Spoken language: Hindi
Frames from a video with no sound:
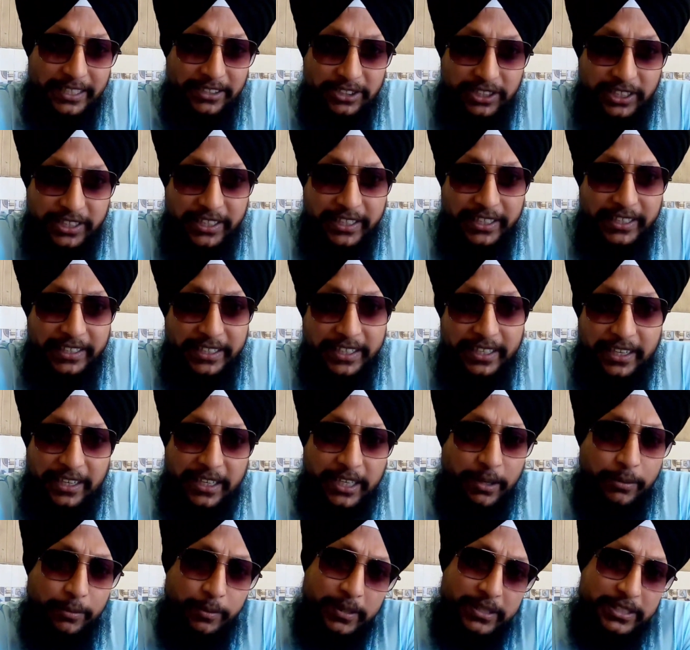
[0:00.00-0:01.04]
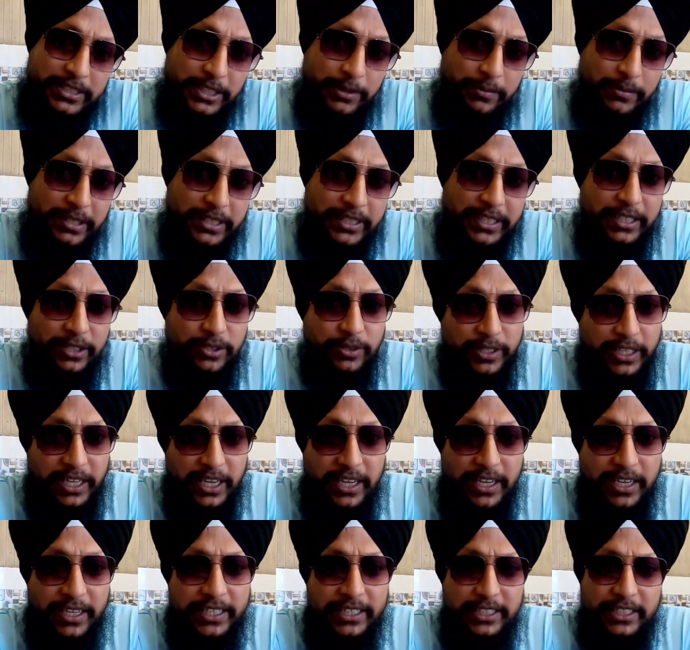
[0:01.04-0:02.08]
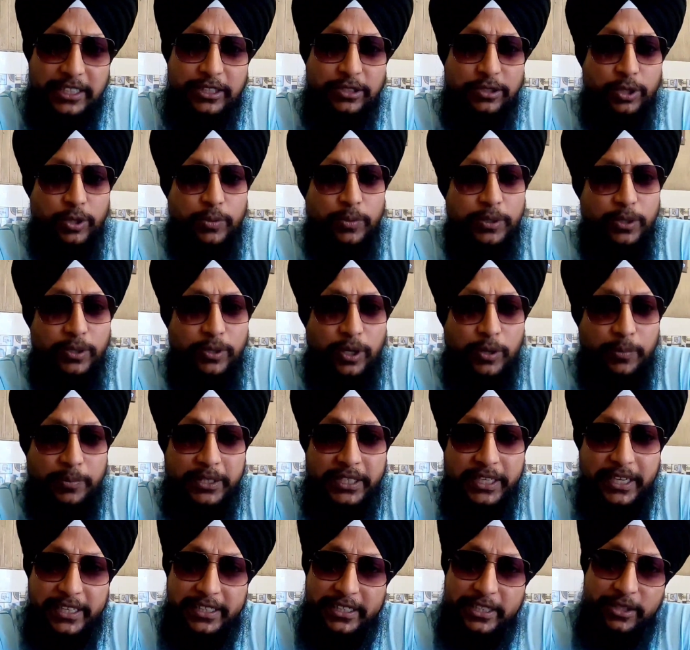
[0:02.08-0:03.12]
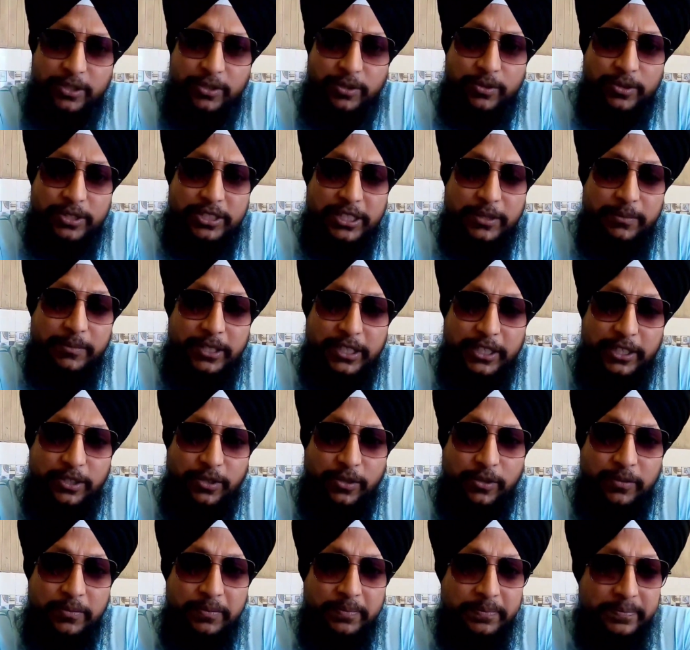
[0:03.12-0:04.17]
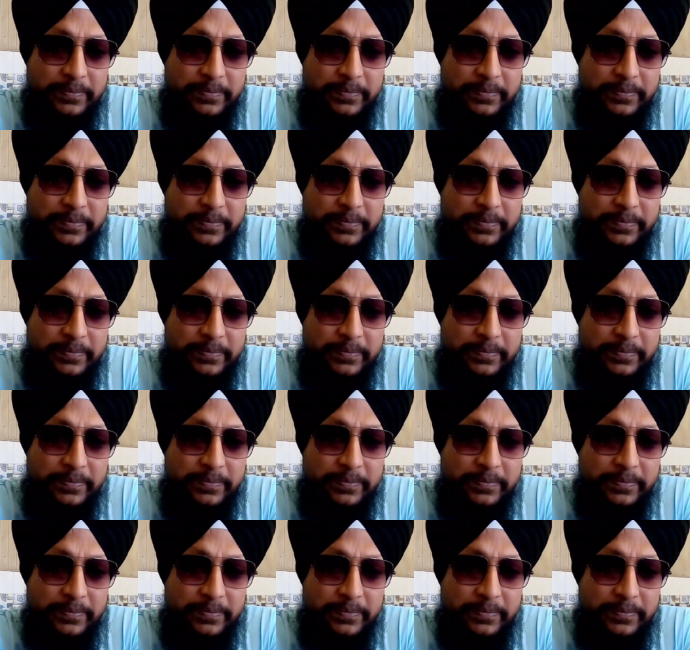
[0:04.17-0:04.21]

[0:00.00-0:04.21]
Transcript: टेंशन नहीं है अगर आपका सिम नहीं है तो यहाँ आके तीन सौ रुपये दो अपनी डी दो और सिम खरीदो